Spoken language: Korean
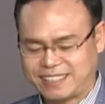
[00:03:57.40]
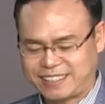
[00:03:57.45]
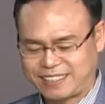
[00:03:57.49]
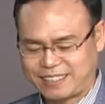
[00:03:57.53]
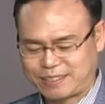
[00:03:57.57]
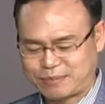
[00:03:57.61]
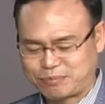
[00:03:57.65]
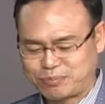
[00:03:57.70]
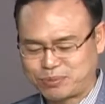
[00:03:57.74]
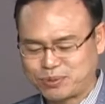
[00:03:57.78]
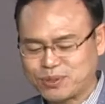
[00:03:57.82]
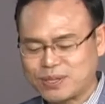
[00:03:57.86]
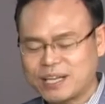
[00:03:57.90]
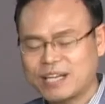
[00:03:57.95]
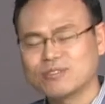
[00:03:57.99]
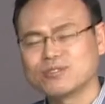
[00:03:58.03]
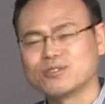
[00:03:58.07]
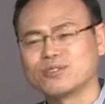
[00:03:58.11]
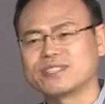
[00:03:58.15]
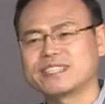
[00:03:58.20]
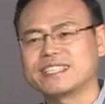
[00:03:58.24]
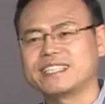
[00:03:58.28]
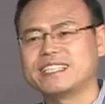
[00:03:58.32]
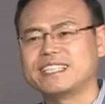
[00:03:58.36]
예,
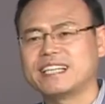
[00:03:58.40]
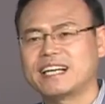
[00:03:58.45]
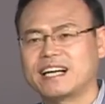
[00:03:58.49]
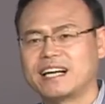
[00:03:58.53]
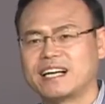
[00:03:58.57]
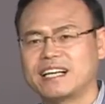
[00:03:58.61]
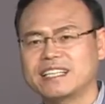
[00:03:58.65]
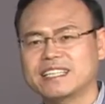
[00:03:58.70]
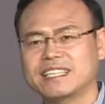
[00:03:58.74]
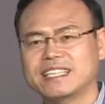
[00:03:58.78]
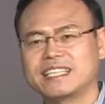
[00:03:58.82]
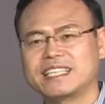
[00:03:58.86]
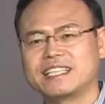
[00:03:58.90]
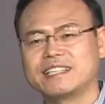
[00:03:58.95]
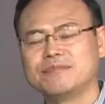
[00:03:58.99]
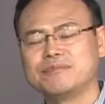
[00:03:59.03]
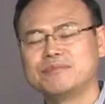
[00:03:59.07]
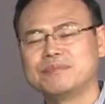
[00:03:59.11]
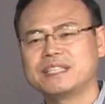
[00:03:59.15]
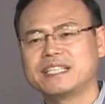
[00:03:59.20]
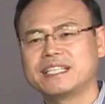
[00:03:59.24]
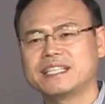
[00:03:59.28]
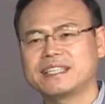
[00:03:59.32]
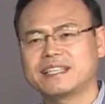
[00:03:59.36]
프로야구 기아
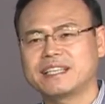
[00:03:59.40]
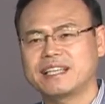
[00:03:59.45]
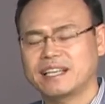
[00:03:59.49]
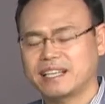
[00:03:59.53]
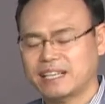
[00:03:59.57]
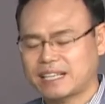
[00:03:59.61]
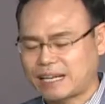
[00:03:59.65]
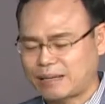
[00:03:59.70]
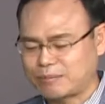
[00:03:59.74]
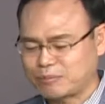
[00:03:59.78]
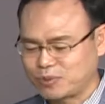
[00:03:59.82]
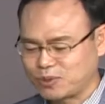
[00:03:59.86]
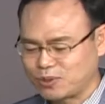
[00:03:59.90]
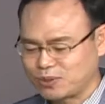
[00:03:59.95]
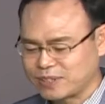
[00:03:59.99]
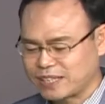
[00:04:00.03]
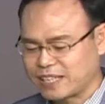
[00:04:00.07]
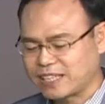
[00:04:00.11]
김기태 감독